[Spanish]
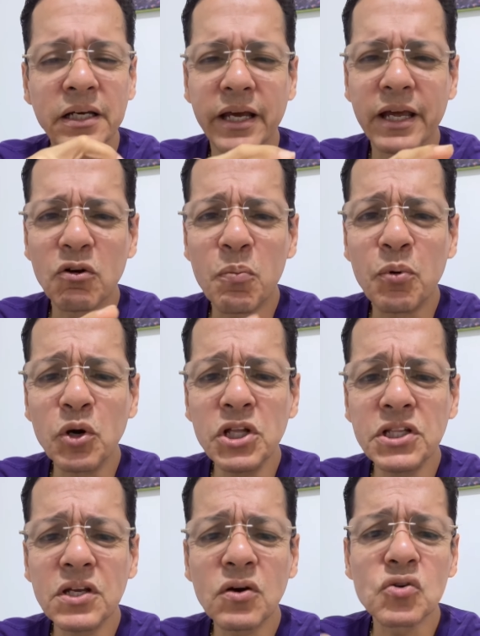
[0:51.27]
que los
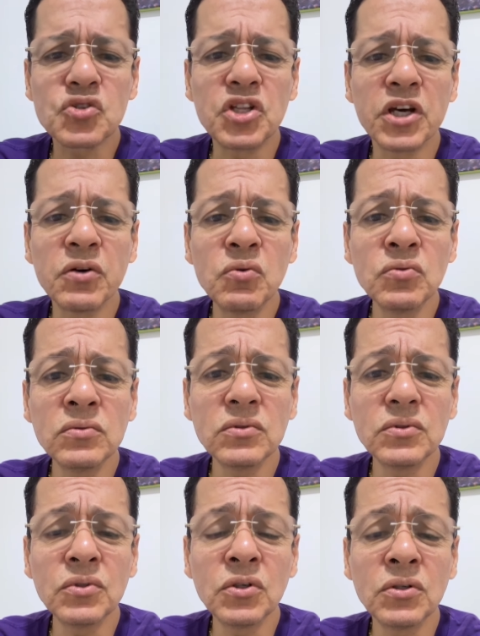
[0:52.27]
políticos de
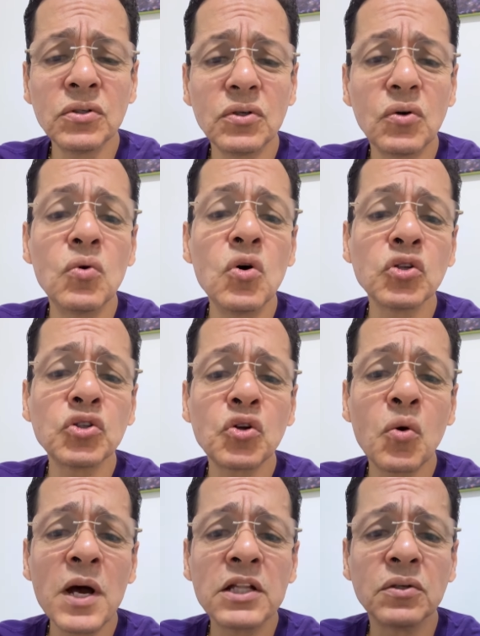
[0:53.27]
uno u
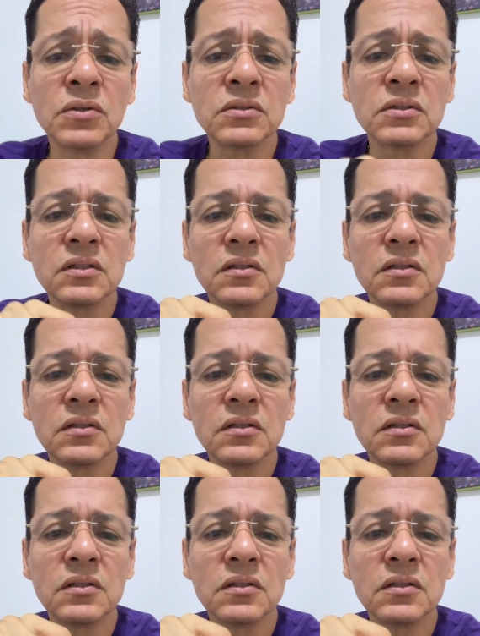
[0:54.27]
otro bando